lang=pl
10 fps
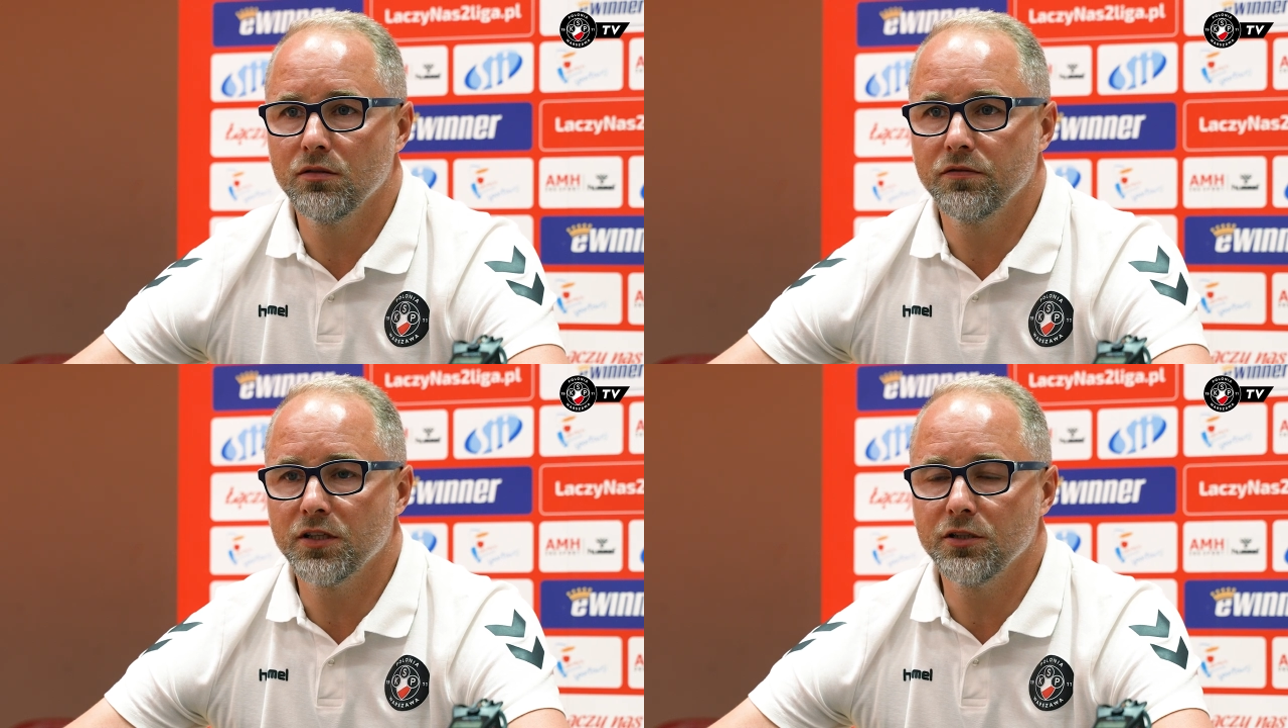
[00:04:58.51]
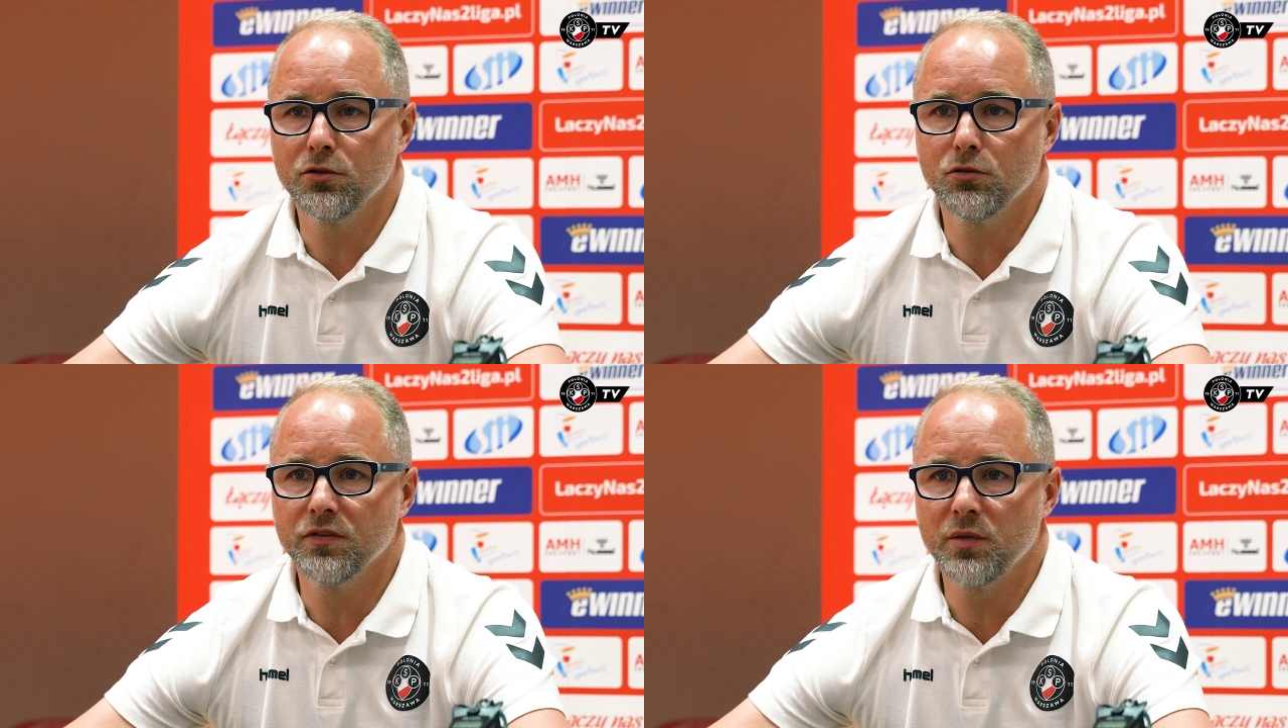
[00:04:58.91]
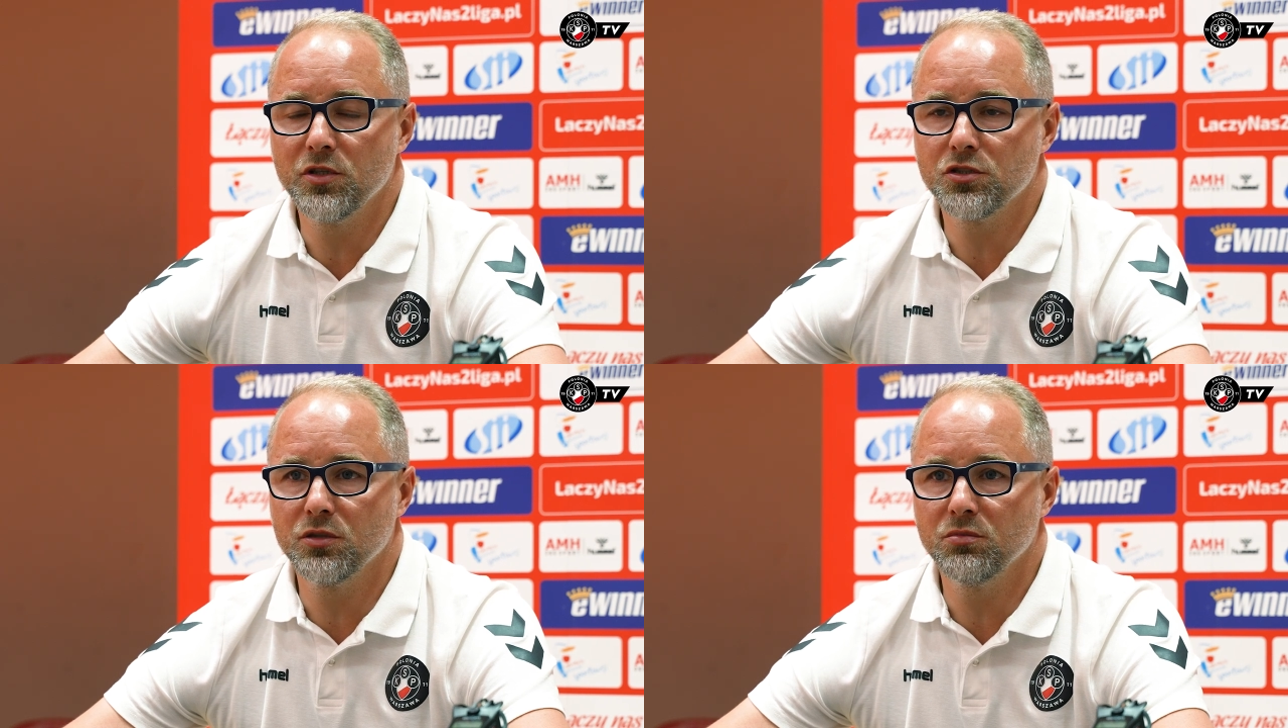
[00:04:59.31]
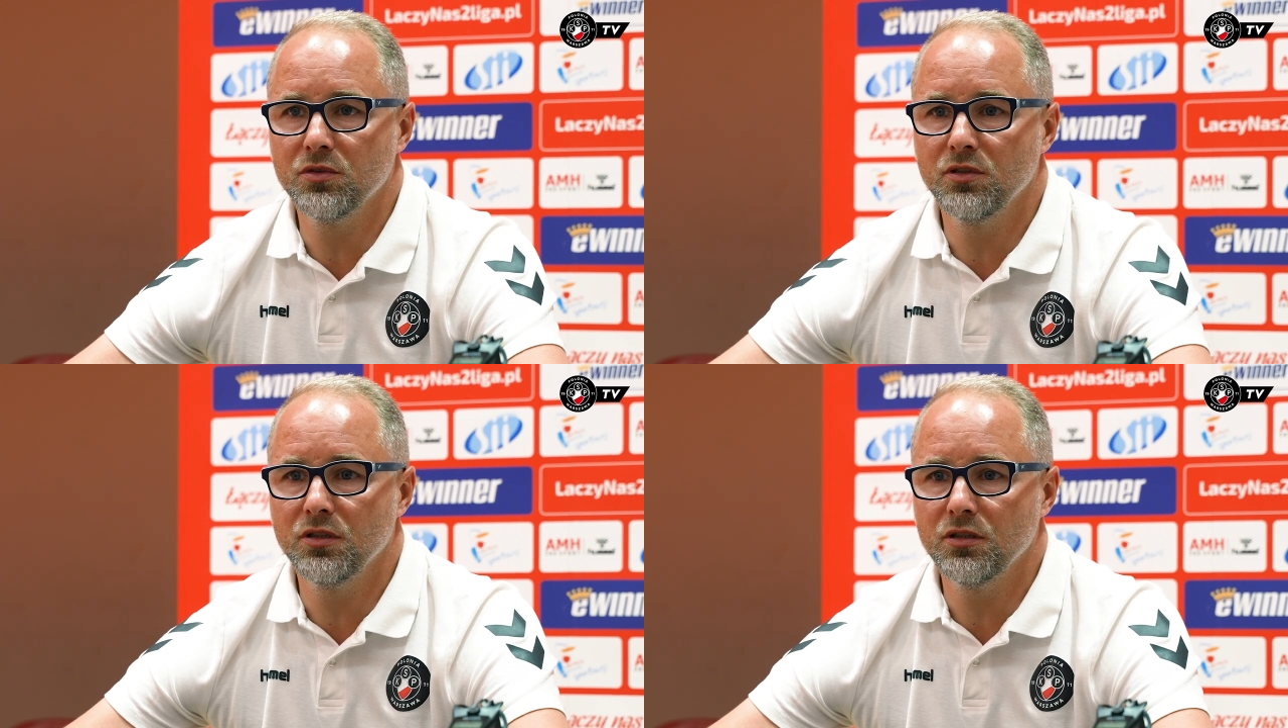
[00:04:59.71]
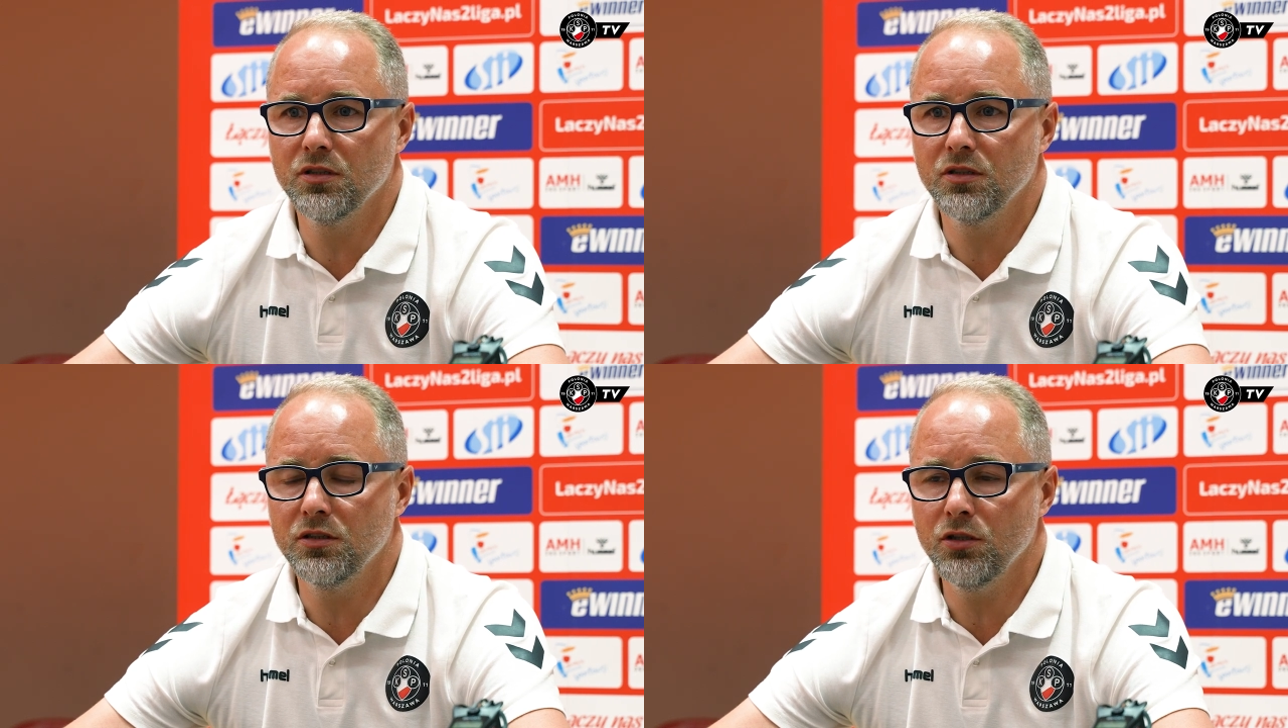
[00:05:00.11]
w treningu w najbliższym
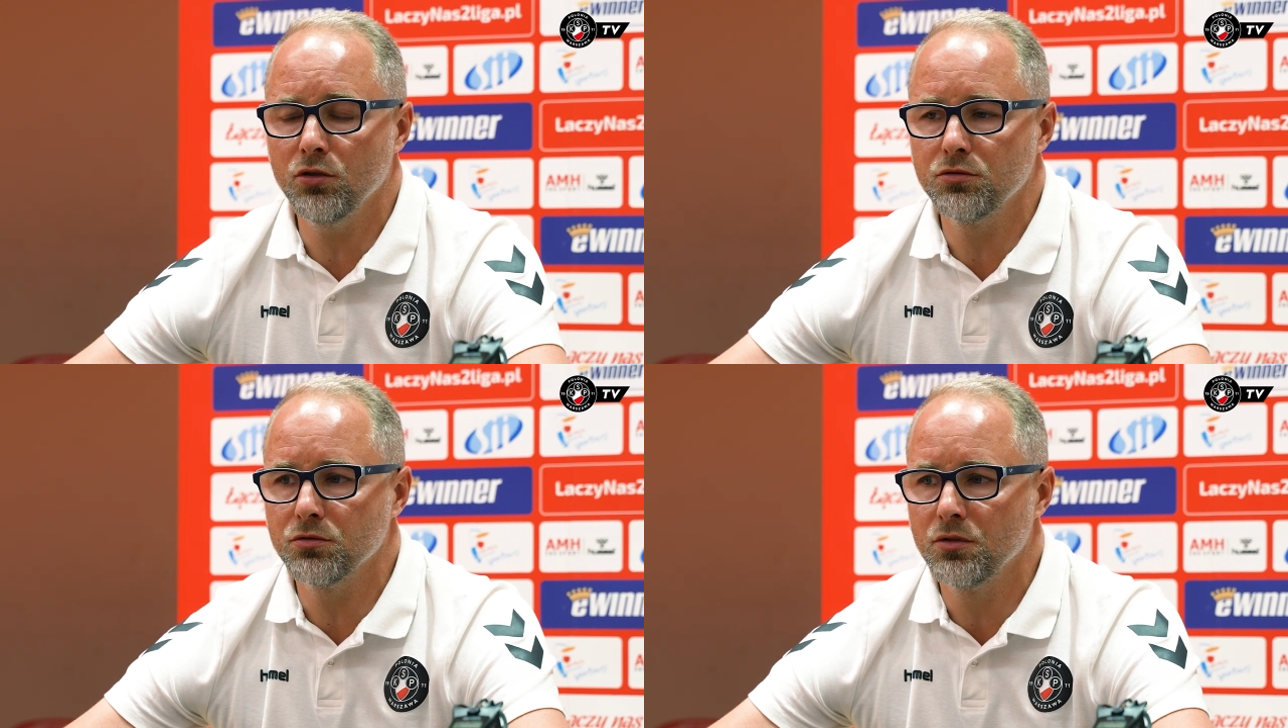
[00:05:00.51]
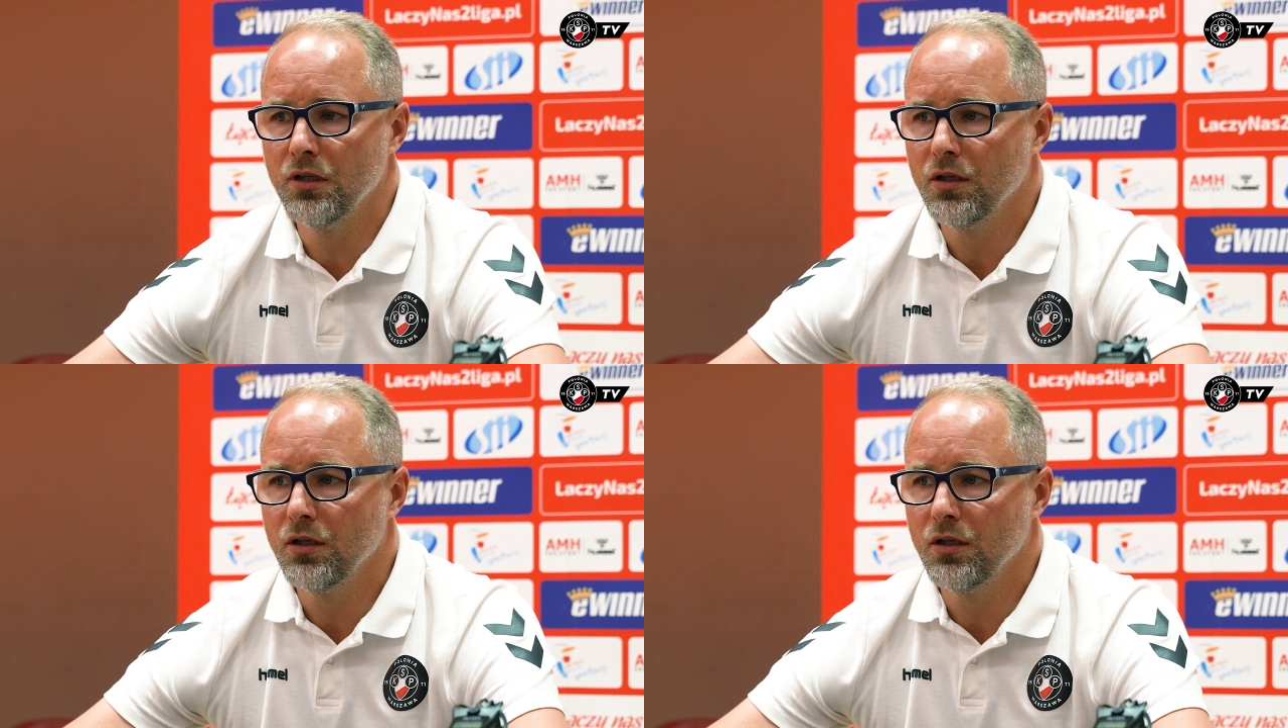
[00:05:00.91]
y, tygodniu.